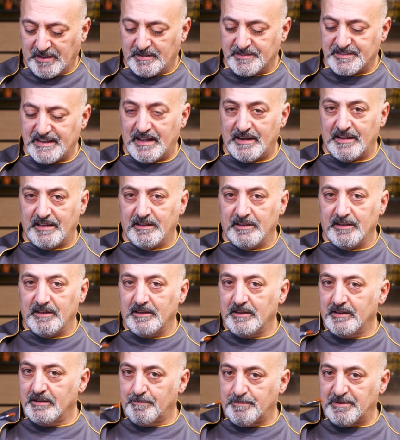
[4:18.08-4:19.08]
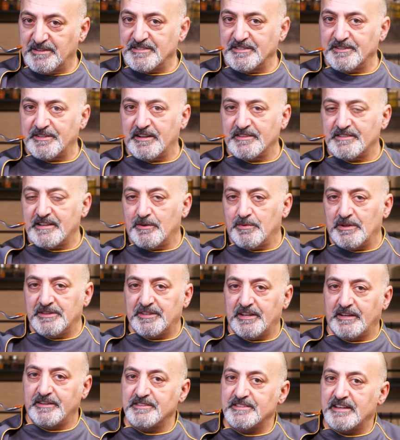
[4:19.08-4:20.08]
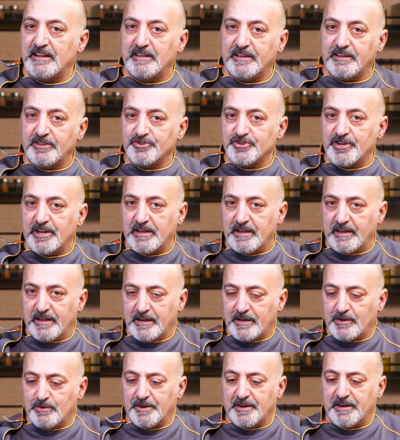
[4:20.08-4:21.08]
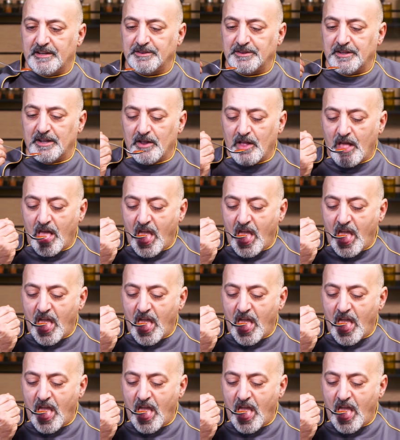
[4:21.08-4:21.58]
sale, per sentire se la quantità di sale che c'è è corretta.